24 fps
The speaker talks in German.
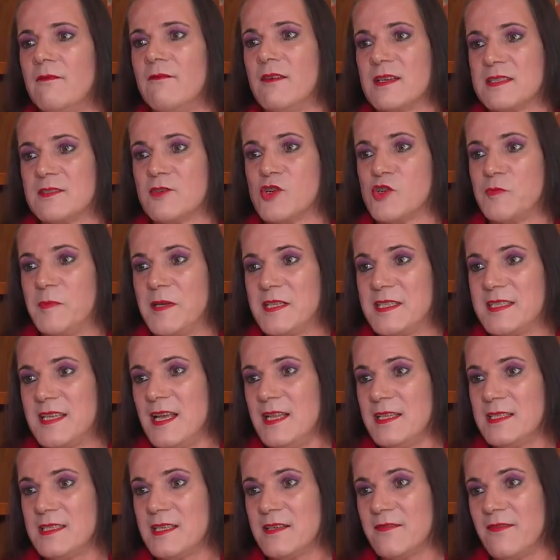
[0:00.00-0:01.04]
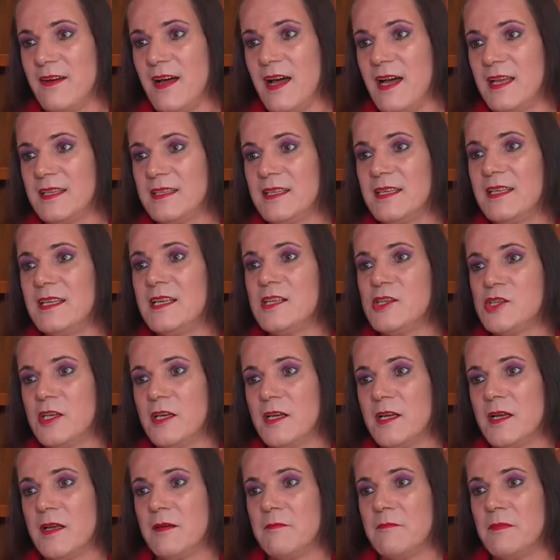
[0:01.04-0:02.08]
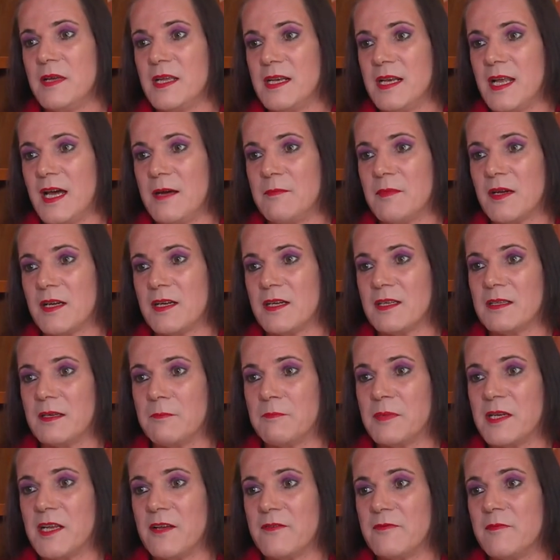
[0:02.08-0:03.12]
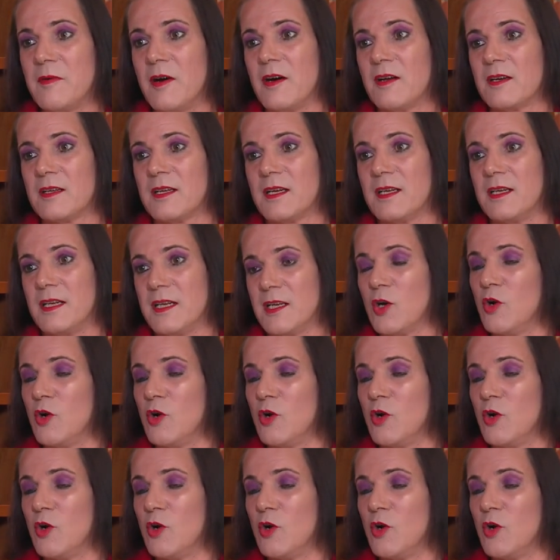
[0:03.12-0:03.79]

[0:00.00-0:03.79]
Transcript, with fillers: Was noch speziell zu erwähnen ist, wir nehmen äh, Briefmarken in